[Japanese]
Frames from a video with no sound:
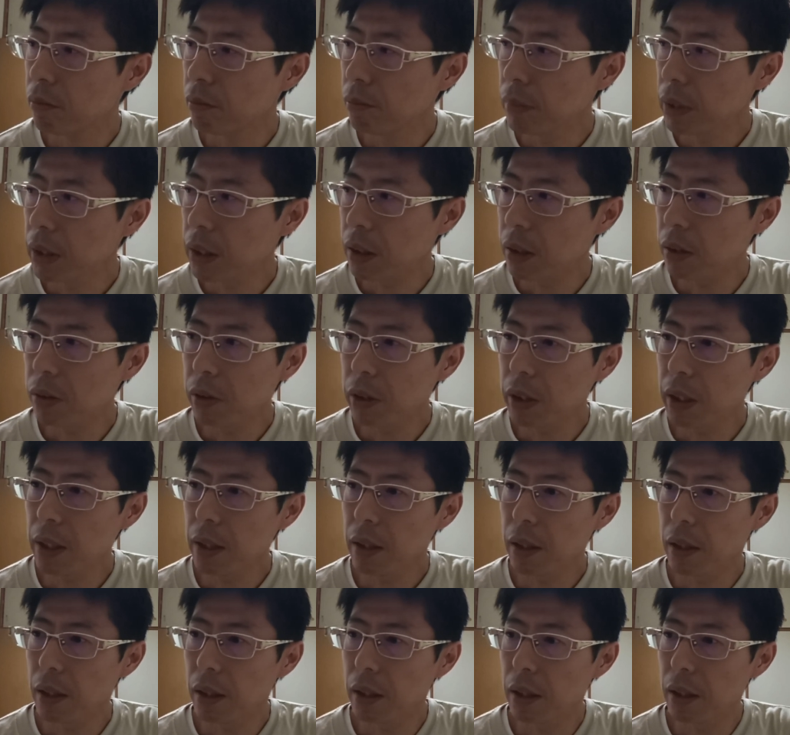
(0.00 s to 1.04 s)
まあ、それ
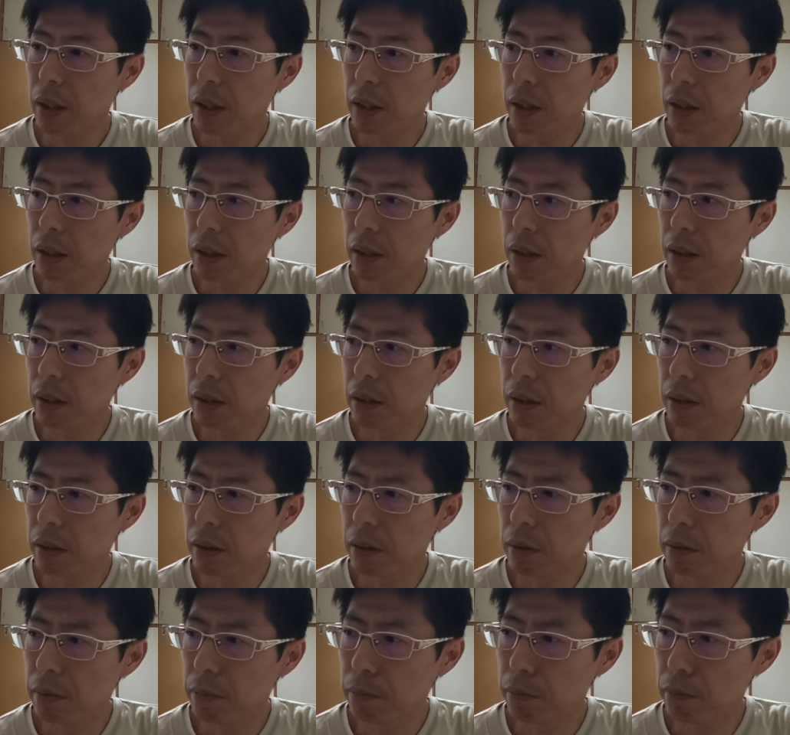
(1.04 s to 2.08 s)
で、
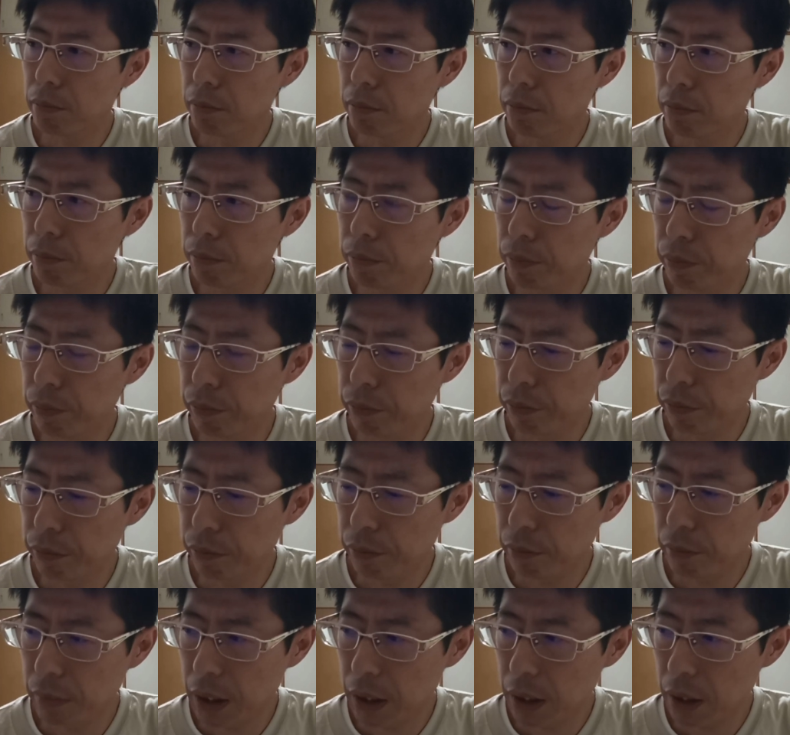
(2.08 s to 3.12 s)
えー、うん、
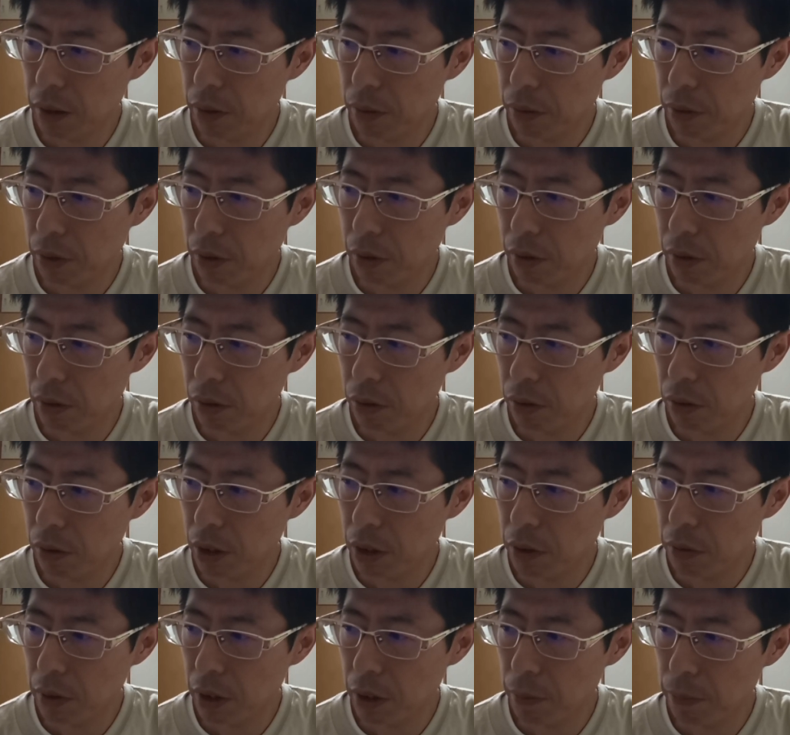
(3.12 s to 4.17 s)
まあ今日のロッテ
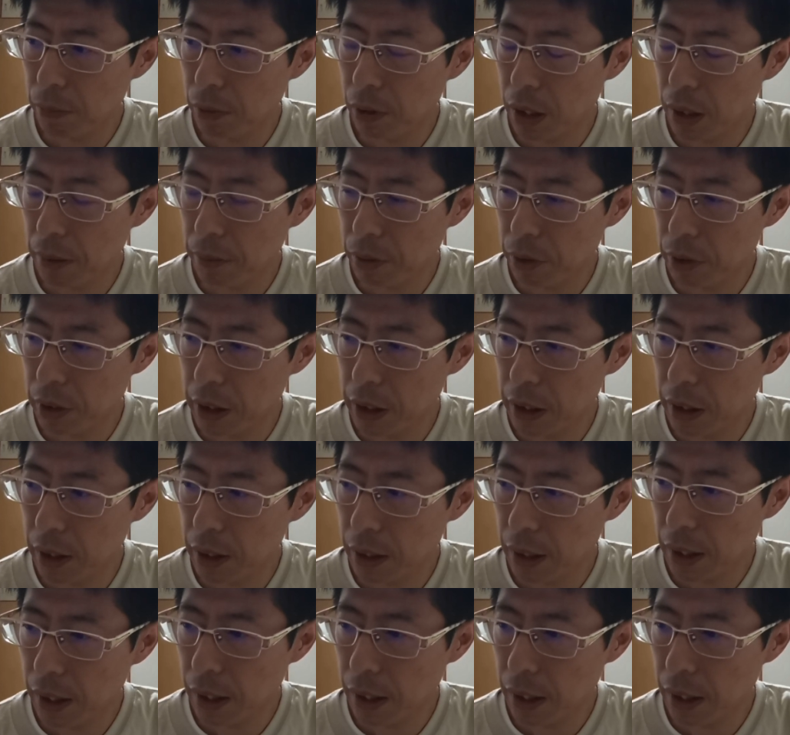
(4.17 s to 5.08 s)
と日本ハムの試合に